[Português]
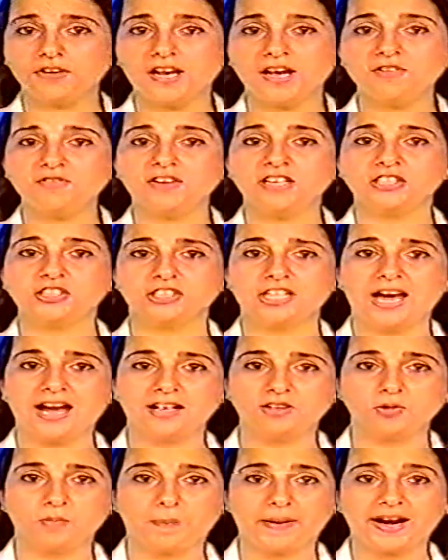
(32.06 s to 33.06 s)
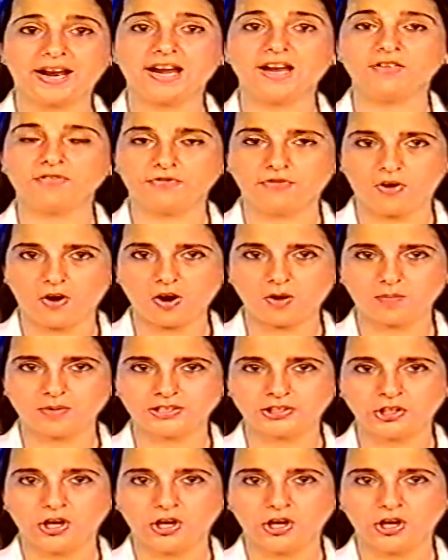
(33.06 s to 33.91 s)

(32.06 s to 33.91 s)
ficar fechado para reformas,